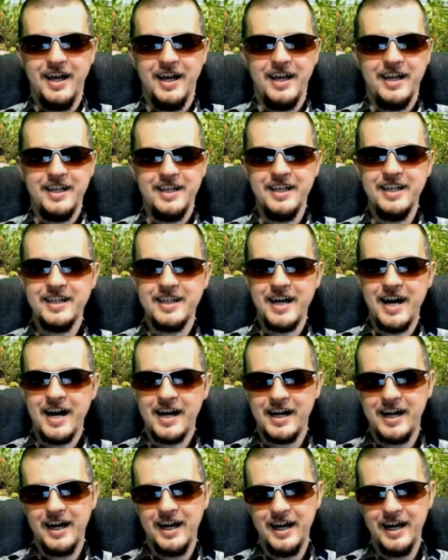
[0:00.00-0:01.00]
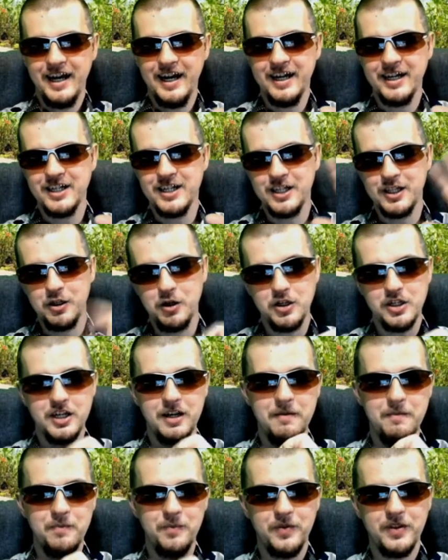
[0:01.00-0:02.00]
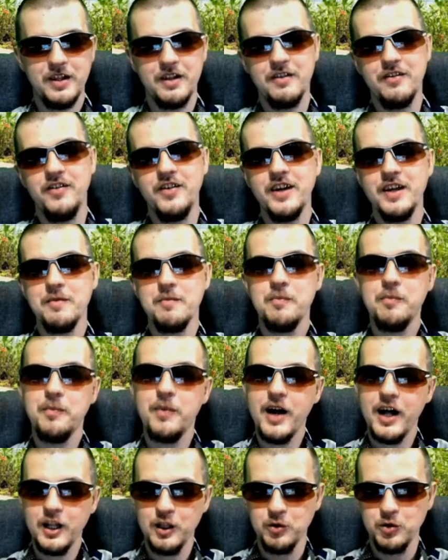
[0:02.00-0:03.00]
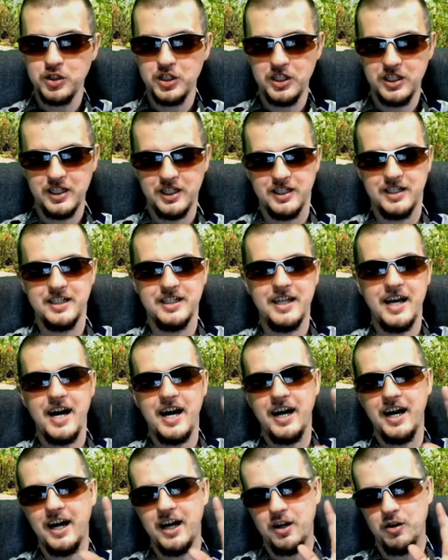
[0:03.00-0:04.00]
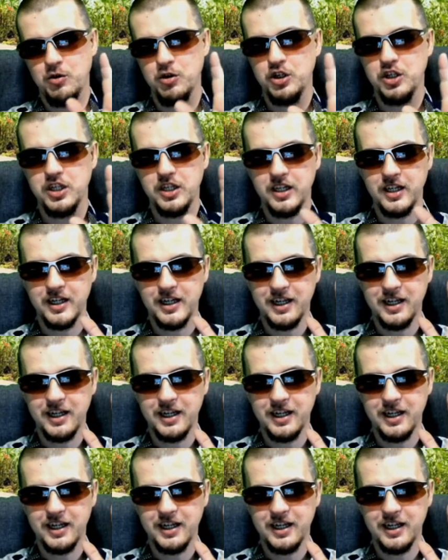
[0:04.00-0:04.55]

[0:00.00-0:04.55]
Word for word: Итак, что же вы получите за хороший,